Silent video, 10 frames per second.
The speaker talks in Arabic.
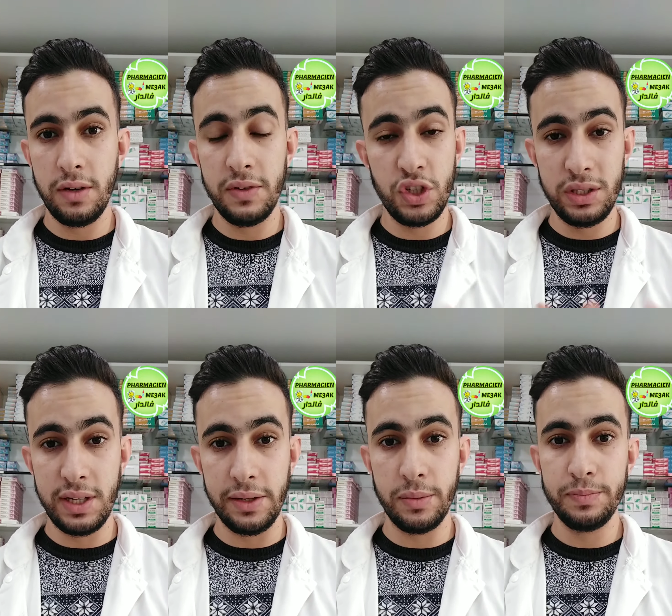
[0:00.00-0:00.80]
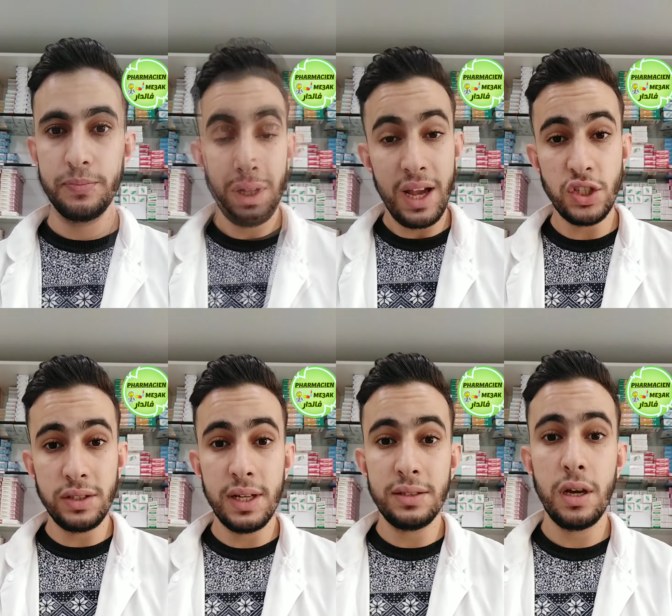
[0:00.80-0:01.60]
في الجلد تاعنا الحاجه
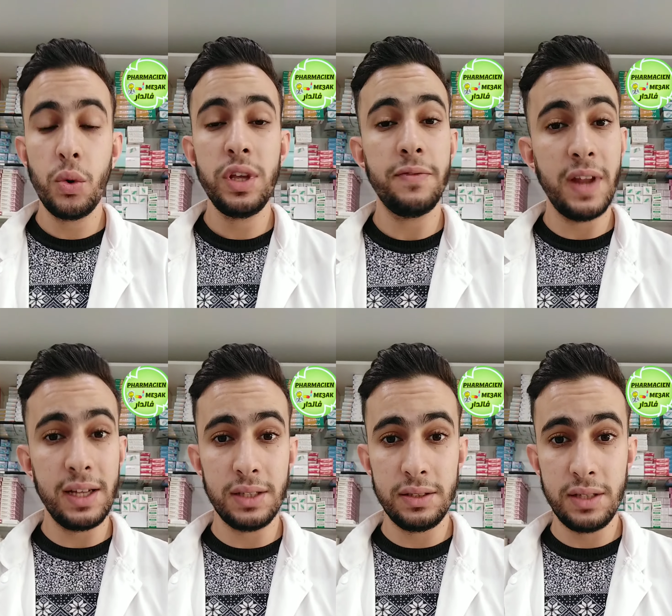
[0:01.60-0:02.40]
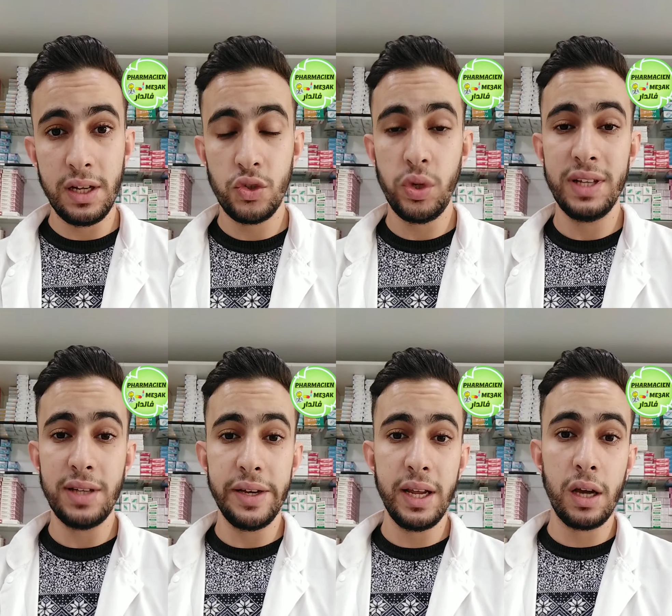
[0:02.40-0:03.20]
الثالثه وهي في الاعضاء التناسليه
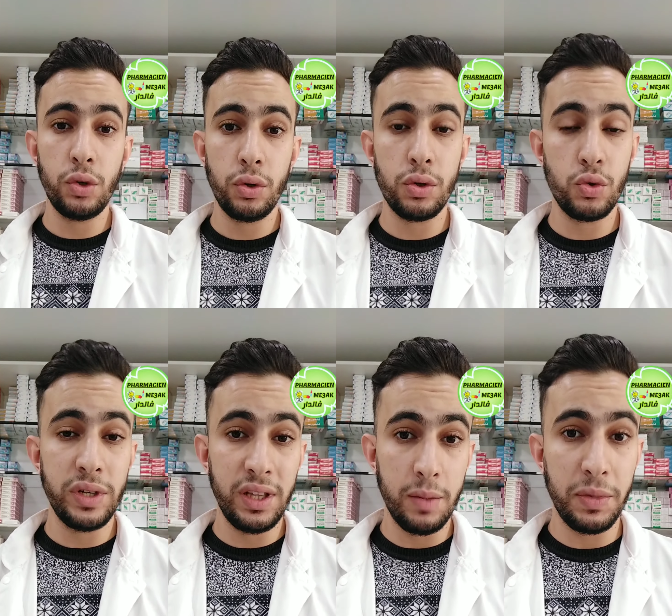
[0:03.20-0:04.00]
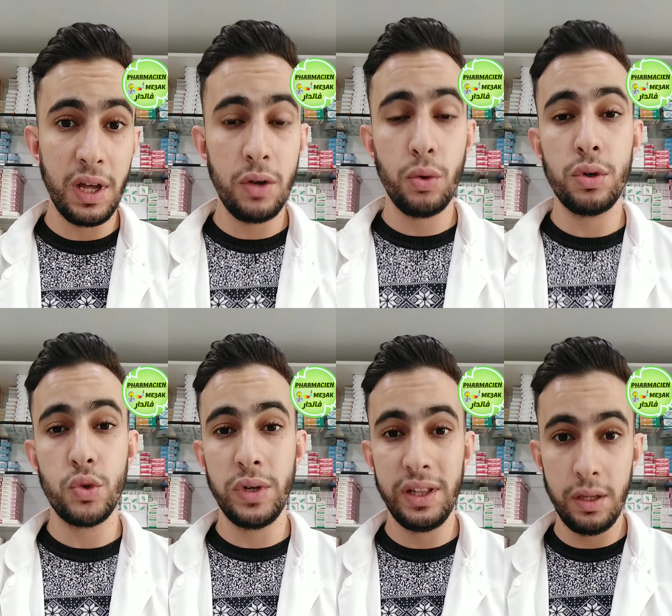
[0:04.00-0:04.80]
تاعنا يقدروا يخرجوا لنا دي بلاك
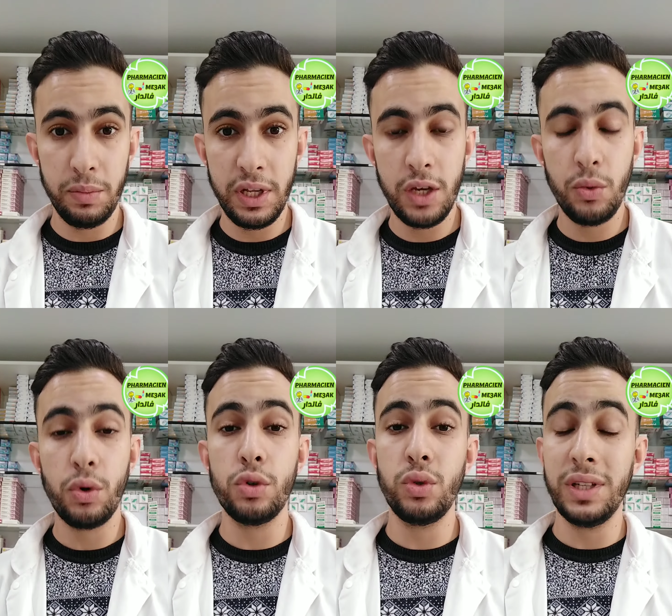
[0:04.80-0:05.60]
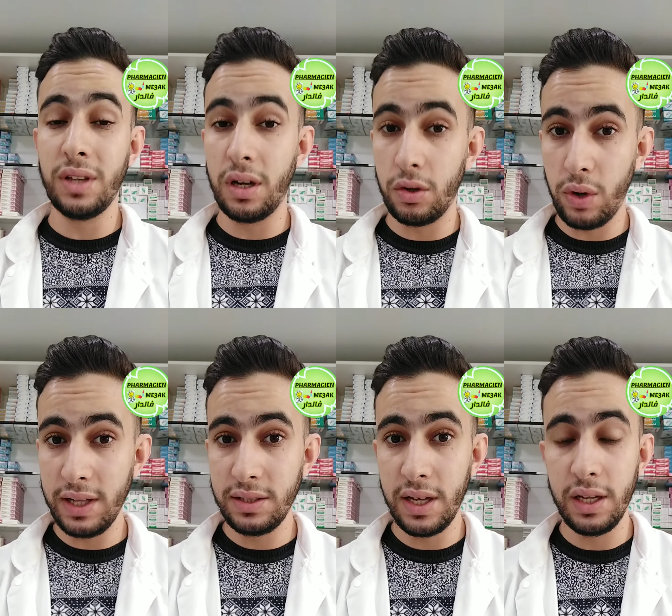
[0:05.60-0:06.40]
ويخرجوا لنا دي بلي ويخرجوا لنا
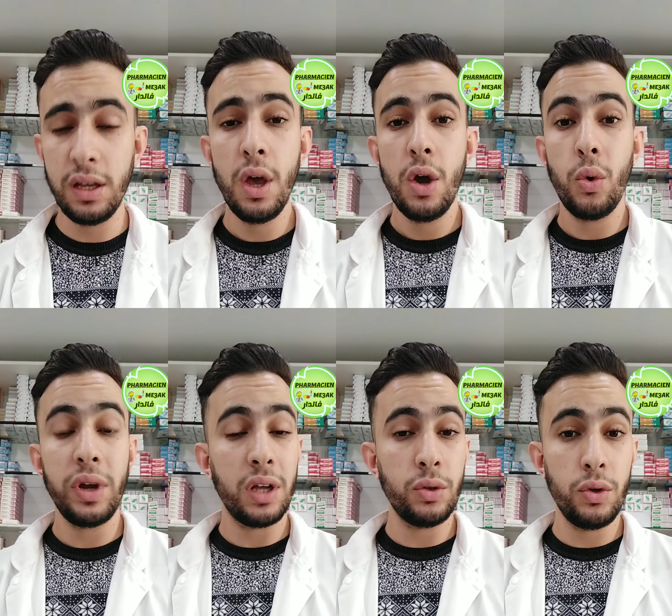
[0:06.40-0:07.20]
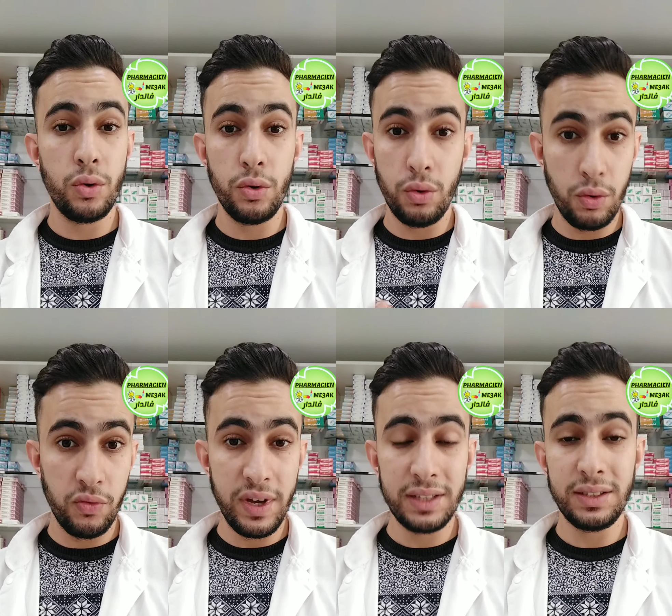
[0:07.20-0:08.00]
تقرحات ثاني ويقدروا يكونوا
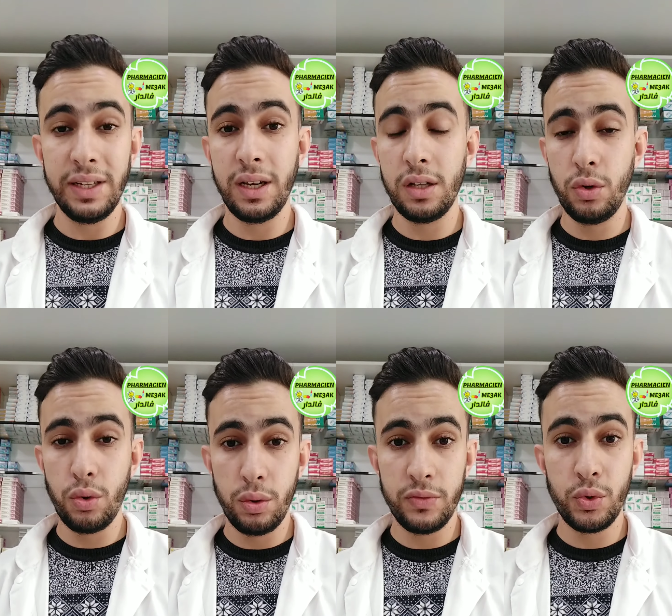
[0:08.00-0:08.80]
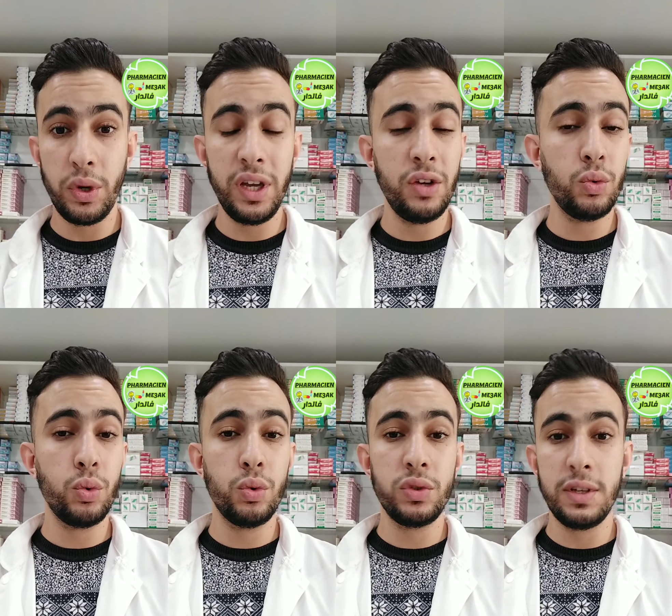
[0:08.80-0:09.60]
اوفرت يعني يقدروا يكونوا مفتوحين
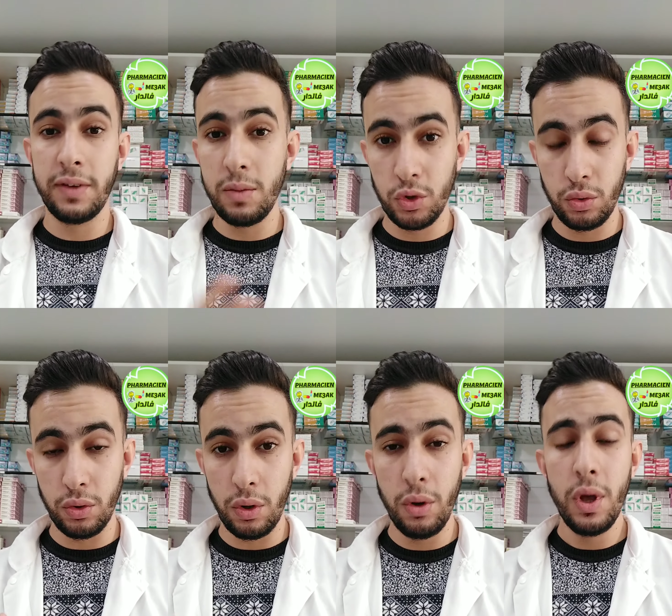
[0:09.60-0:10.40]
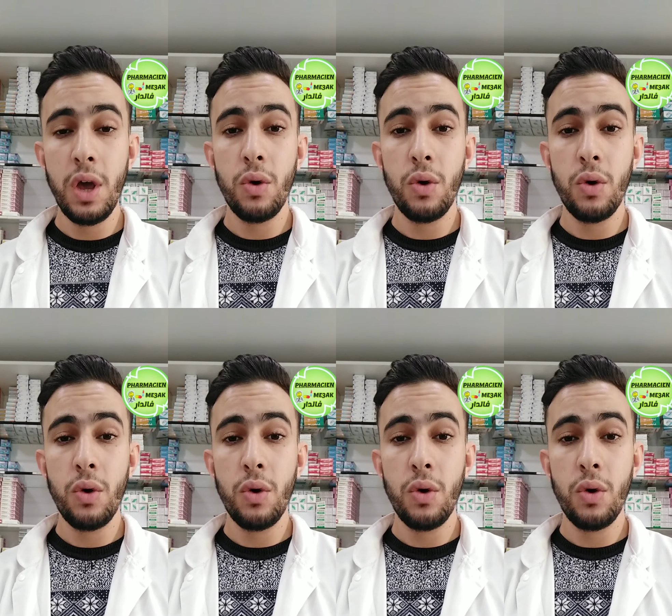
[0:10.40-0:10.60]
و سي فريمون دولورو